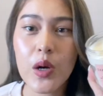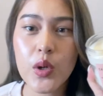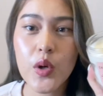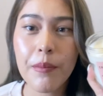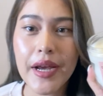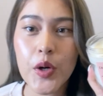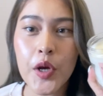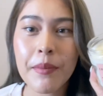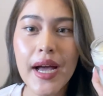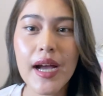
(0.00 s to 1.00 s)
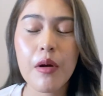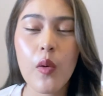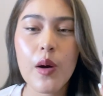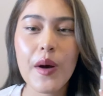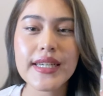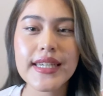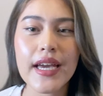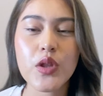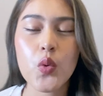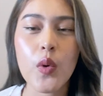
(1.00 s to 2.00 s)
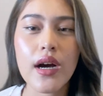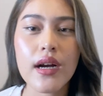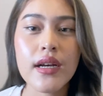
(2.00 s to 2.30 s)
ลดลงไปน้อยมากเพราะว่าวาใช้ตัว